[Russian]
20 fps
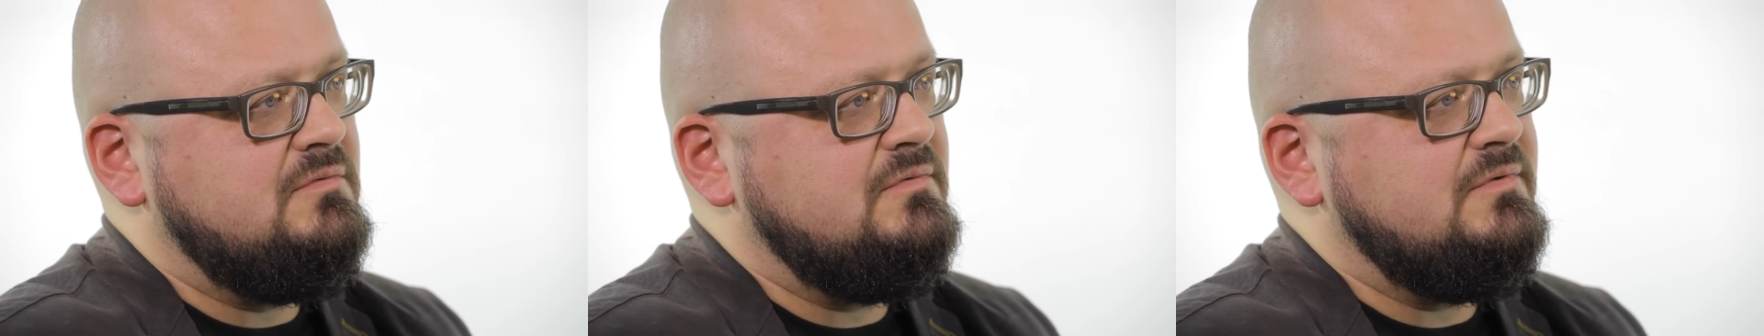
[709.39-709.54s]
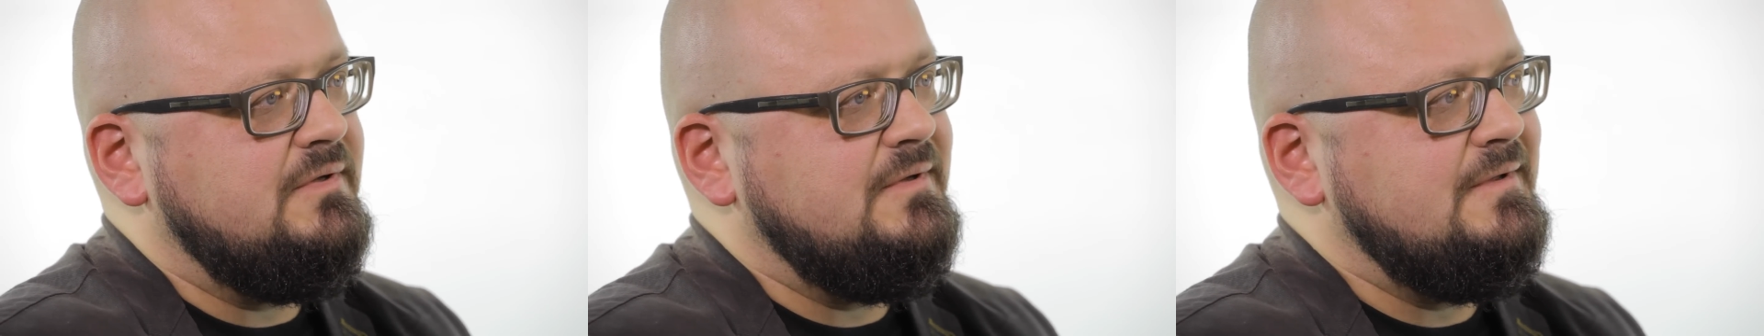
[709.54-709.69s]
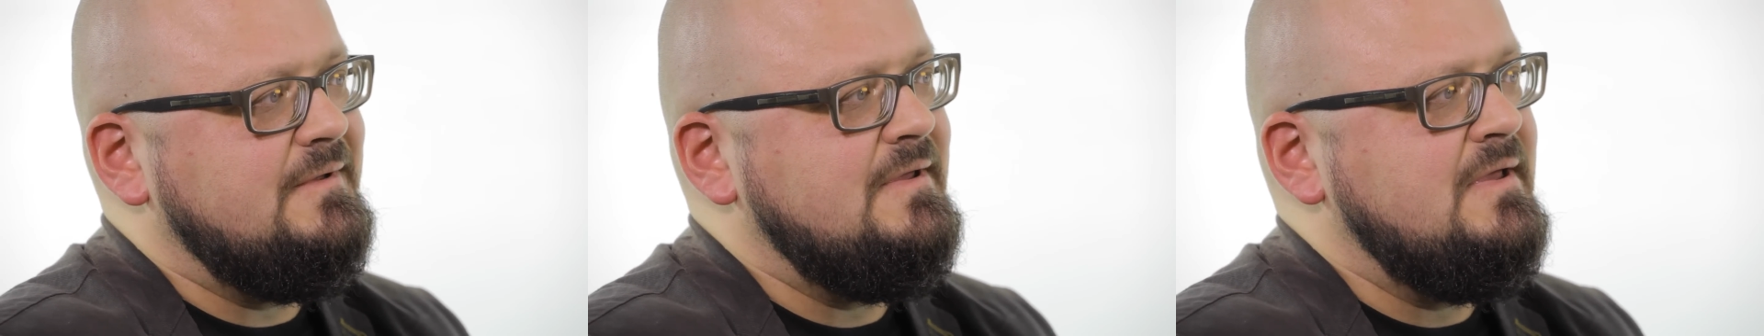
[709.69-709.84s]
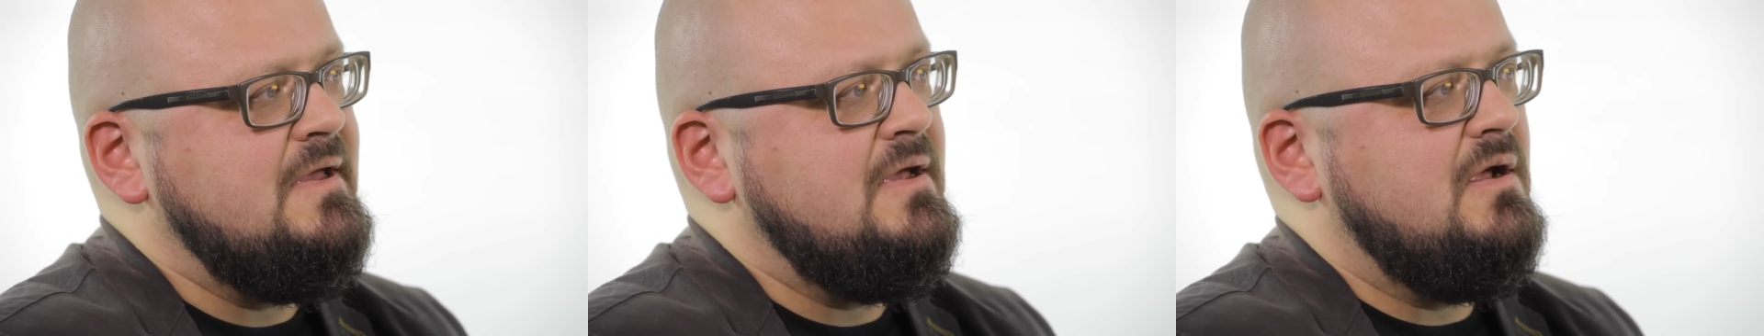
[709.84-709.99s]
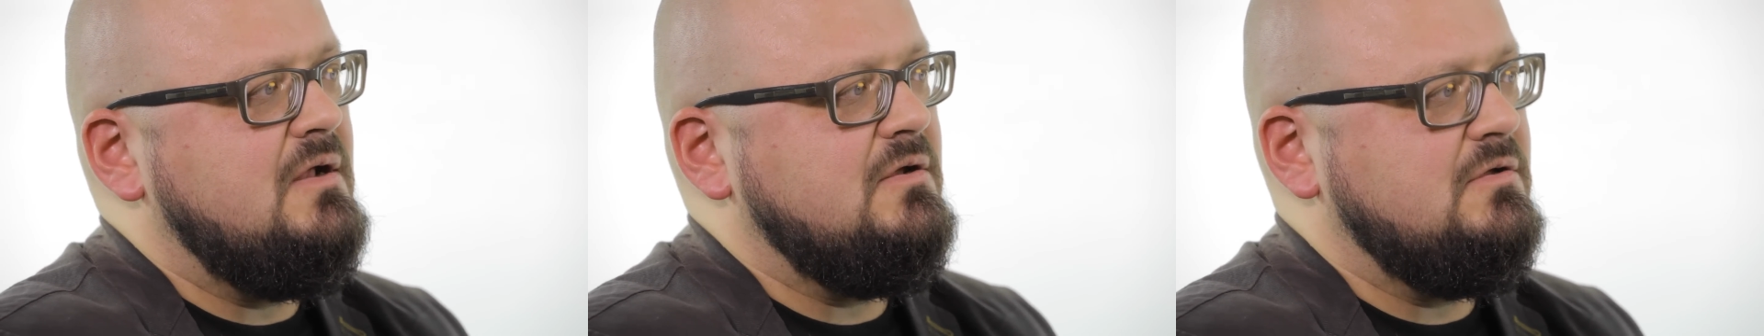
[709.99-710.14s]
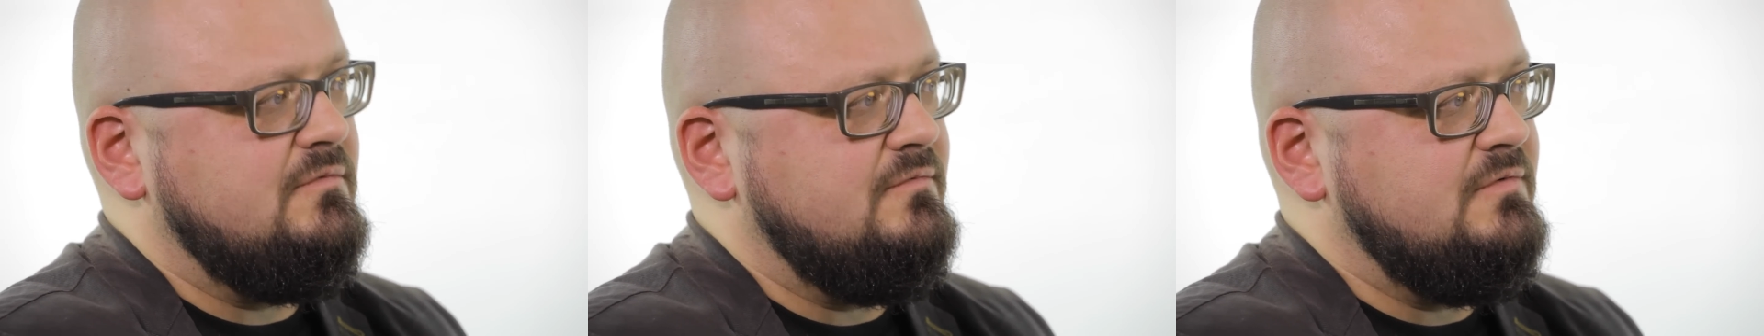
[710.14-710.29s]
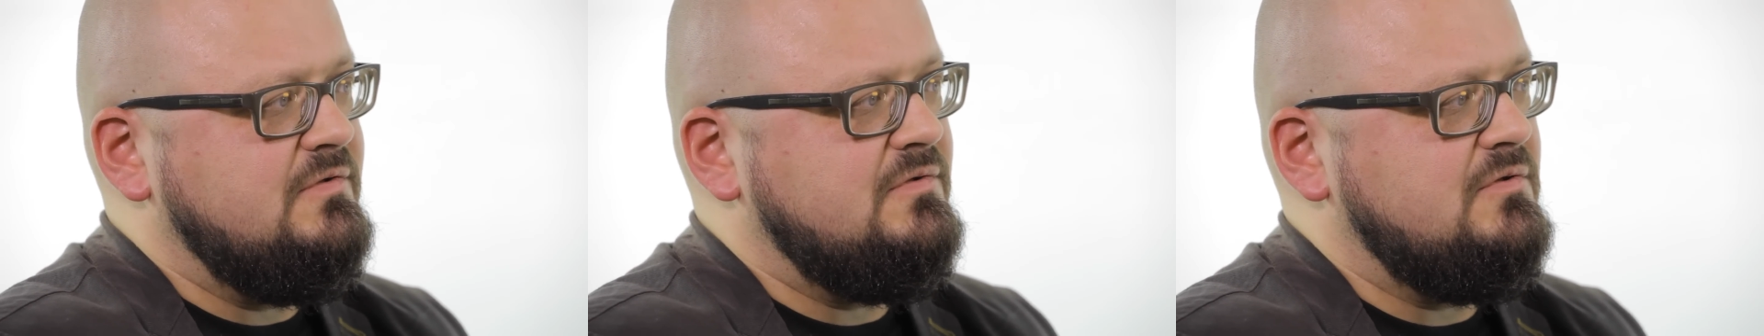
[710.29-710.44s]
да,
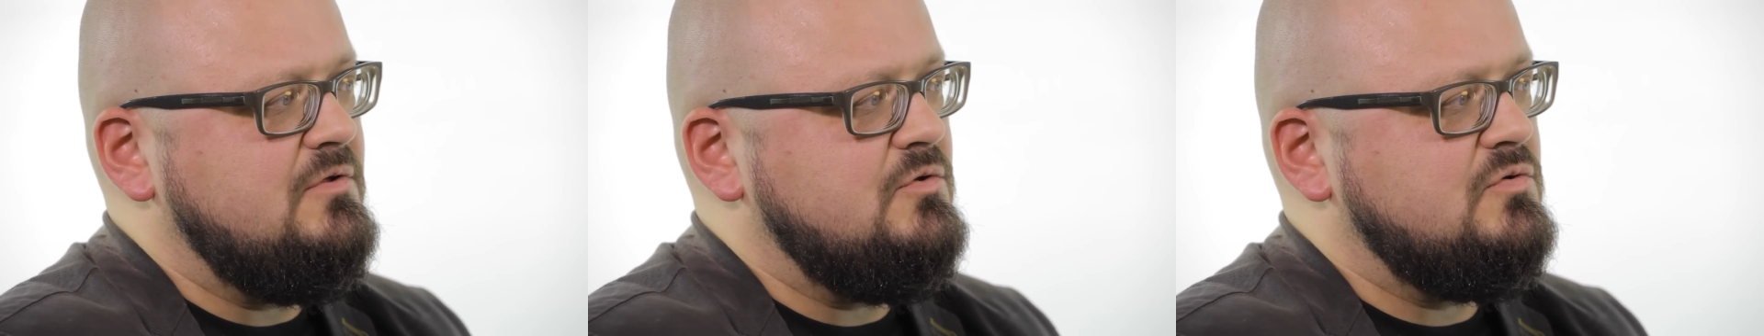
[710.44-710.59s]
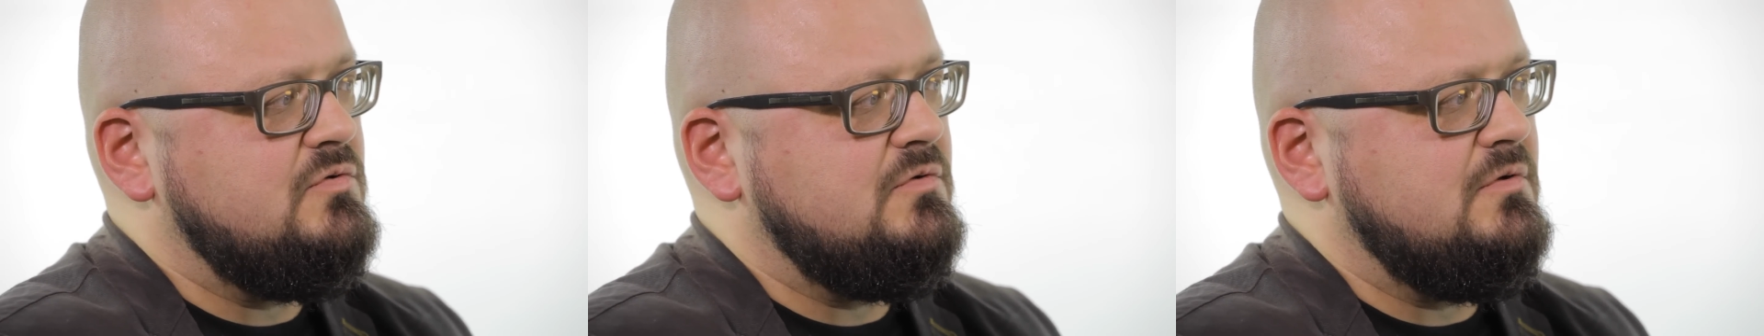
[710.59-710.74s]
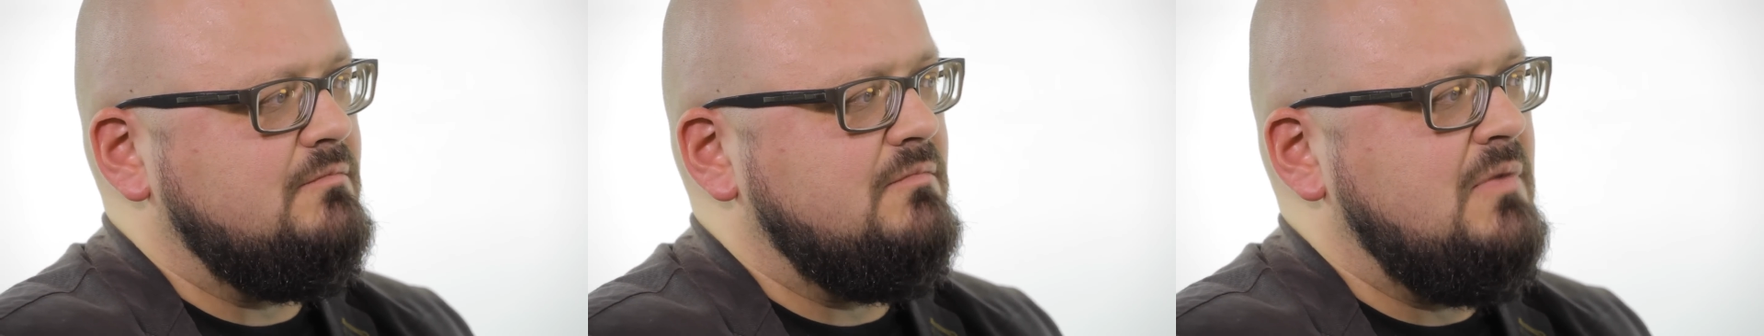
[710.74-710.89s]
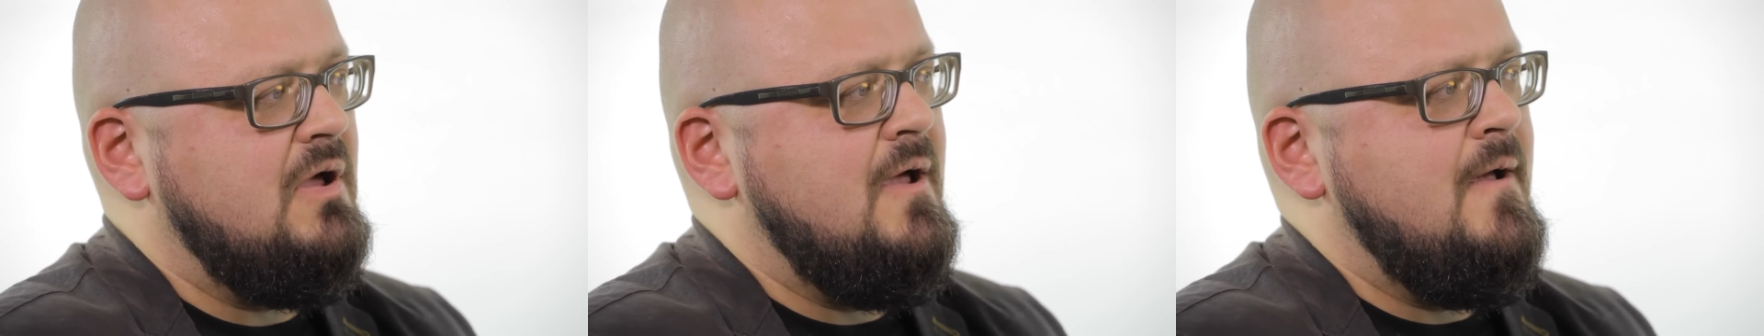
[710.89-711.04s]
лингвистическом